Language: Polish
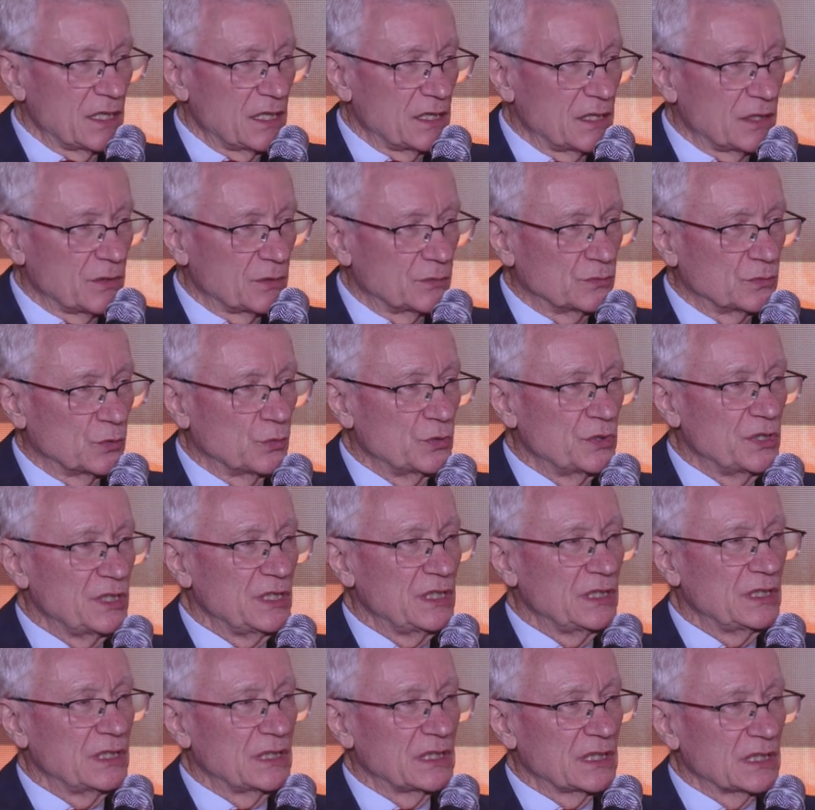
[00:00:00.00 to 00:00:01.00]
e,
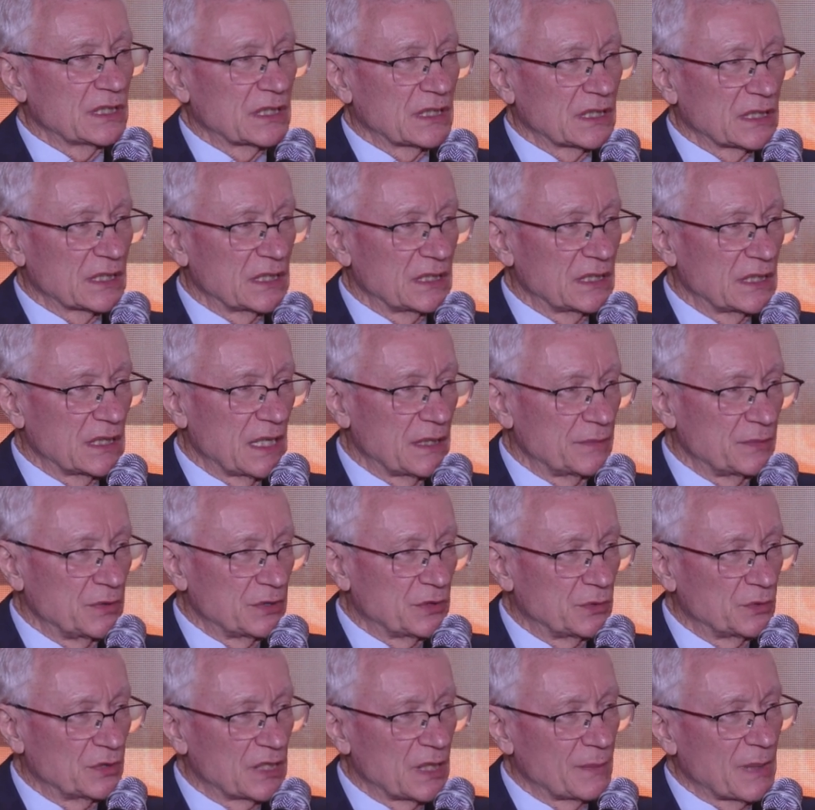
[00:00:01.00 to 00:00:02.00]
unijnych. E,
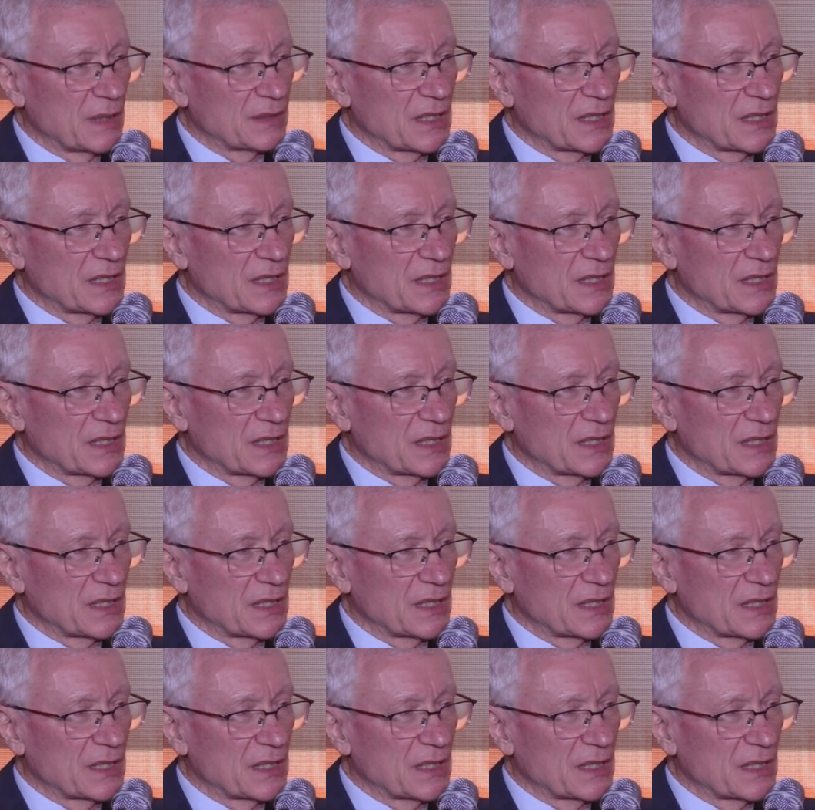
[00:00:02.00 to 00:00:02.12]
tutaj